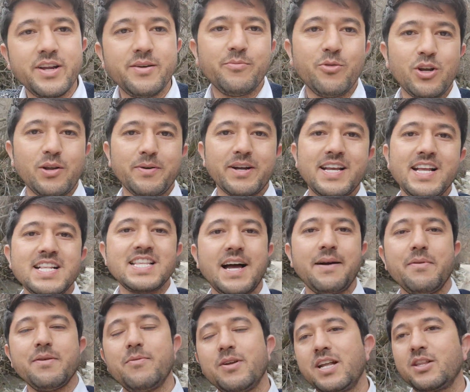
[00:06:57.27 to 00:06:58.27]
ने बोला वकील
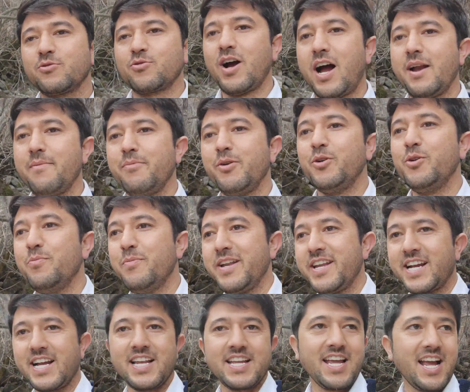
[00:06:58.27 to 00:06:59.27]
साहब ने बोला दुकान में हूँ
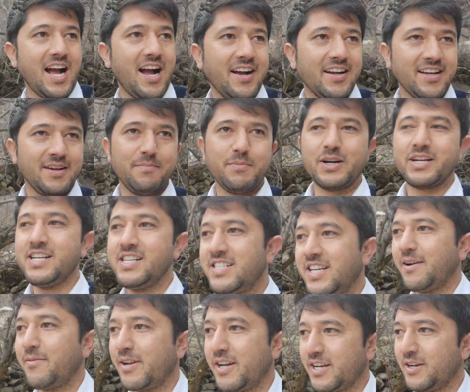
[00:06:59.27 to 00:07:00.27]
मैं निकल गया आगे वकील
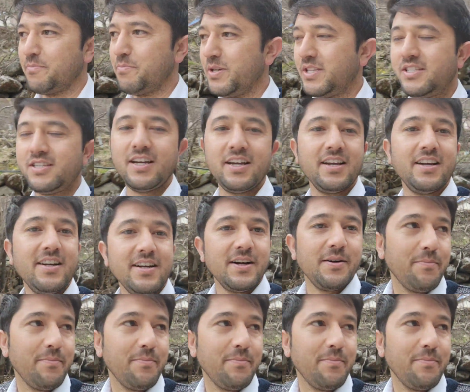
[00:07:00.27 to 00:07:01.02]
साहब रह गए पीछे